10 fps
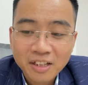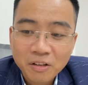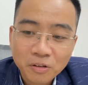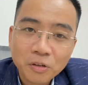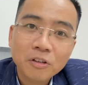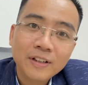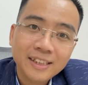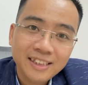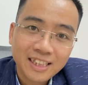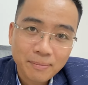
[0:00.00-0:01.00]
còn đối với anh
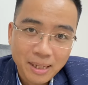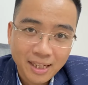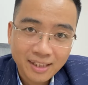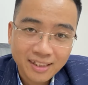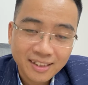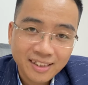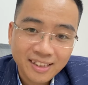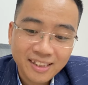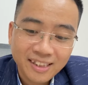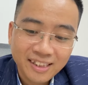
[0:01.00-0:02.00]
chị các bạn
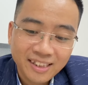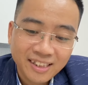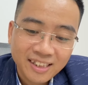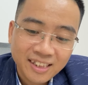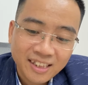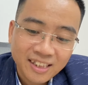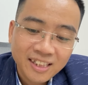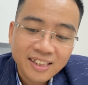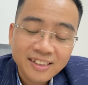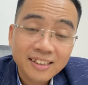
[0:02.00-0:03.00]
thì khi
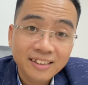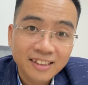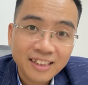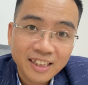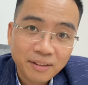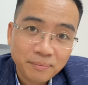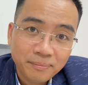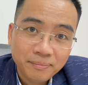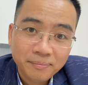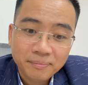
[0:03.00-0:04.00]
anh chị gửi tiết kiệm
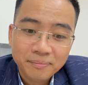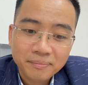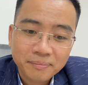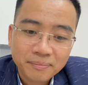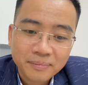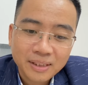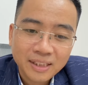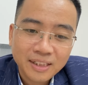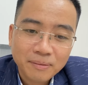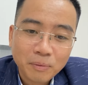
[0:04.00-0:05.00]

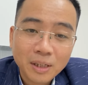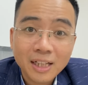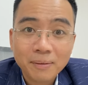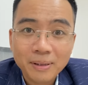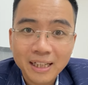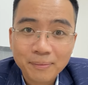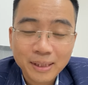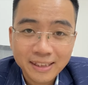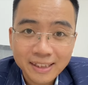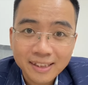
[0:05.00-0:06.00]
thì mọi người lập để làm
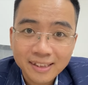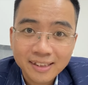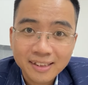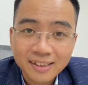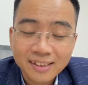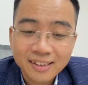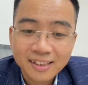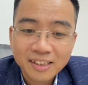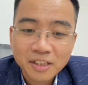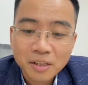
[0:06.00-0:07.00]
cái gì
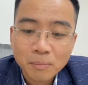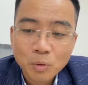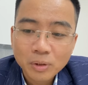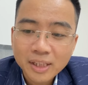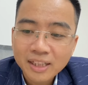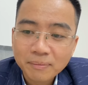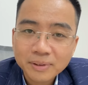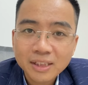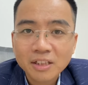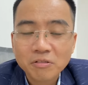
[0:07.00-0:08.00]
mục đích nắm
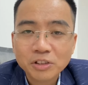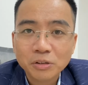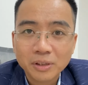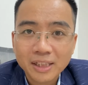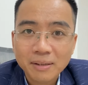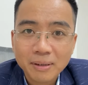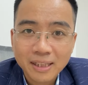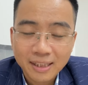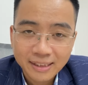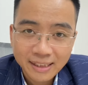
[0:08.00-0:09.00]
giữ cuốn sổ tiết kiệm này
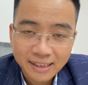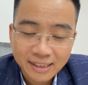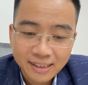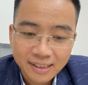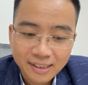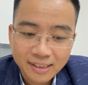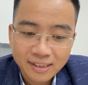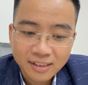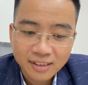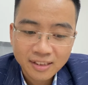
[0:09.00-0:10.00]
là gì
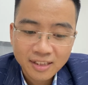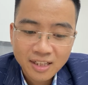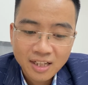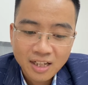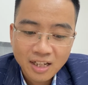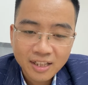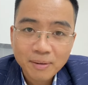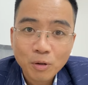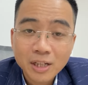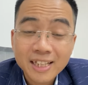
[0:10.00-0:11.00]
à, để
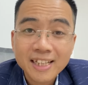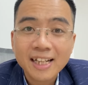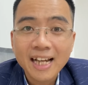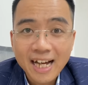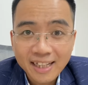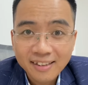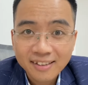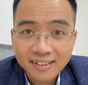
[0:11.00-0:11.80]
mọi người nhận lãi